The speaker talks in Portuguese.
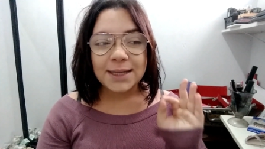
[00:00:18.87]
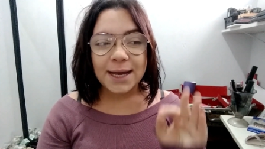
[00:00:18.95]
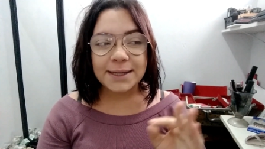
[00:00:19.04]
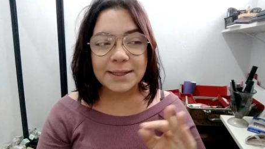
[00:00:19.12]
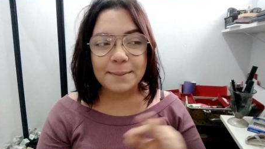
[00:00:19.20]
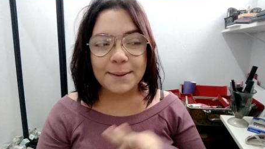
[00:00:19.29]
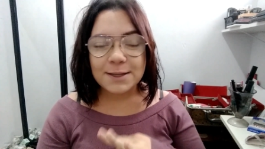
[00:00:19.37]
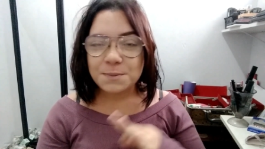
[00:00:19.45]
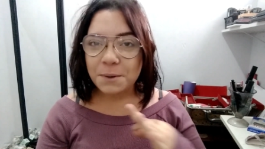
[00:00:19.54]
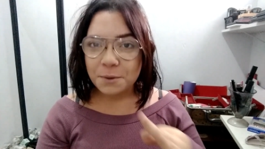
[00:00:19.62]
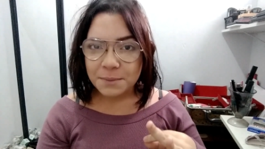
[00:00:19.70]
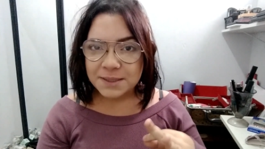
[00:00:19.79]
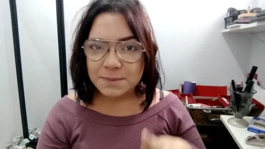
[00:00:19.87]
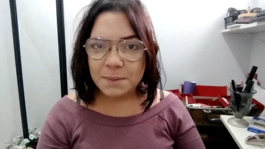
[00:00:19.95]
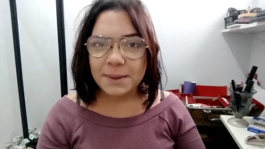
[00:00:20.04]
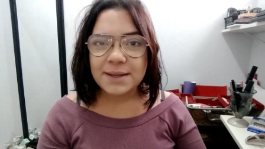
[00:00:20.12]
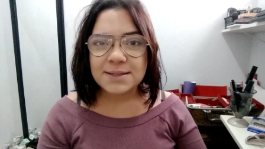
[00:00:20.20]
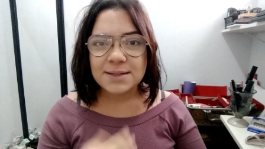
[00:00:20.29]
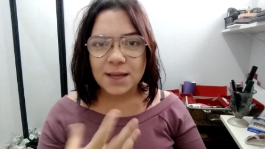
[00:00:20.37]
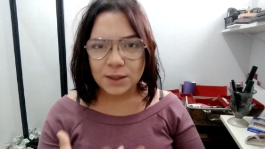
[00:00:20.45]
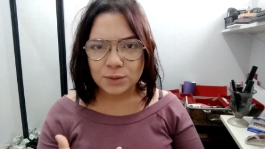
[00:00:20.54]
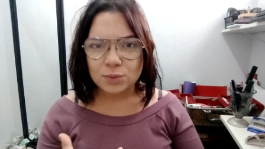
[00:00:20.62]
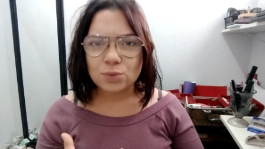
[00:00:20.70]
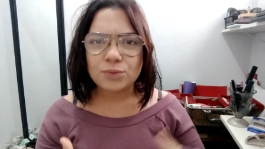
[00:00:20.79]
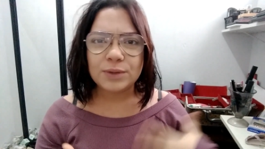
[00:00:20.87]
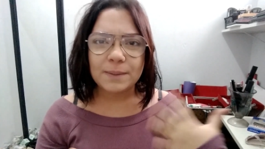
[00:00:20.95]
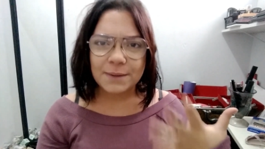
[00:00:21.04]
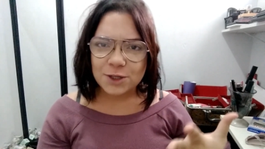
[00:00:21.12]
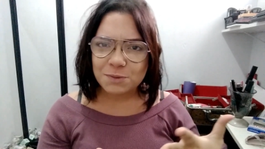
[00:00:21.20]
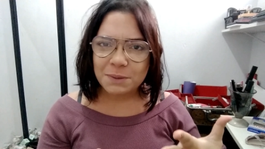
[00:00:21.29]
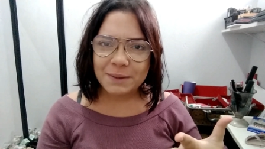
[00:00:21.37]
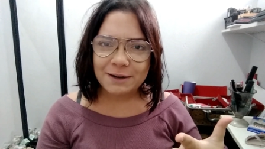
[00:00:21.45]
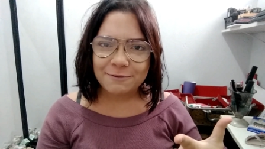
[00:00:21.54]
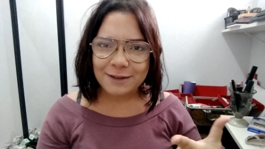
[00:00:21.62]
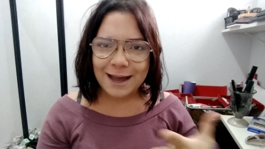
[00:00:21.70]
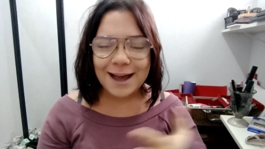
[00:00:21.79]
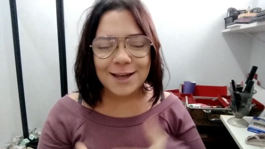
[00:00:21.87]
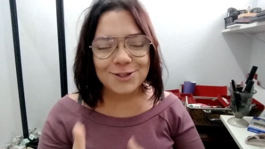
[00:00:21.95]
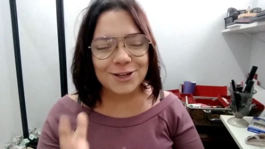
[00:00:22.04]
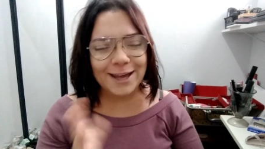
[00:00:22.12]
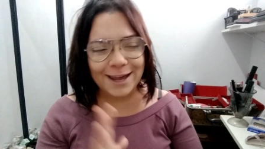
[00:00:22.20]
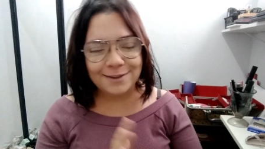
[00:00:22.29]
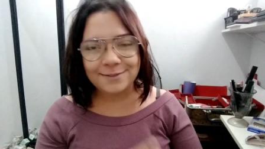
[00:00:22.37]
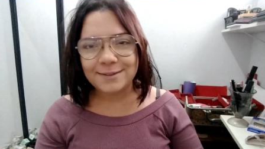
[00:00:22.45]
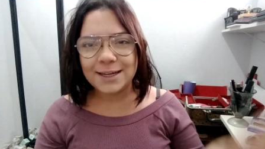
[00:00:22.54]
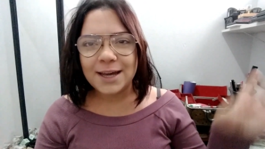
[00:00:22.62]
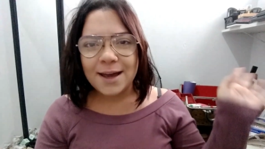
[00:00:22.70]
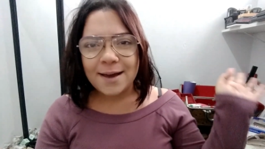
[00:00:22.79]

ainda mais para algumas mamães que têm dúvida, mães de primeira viagem, enfim,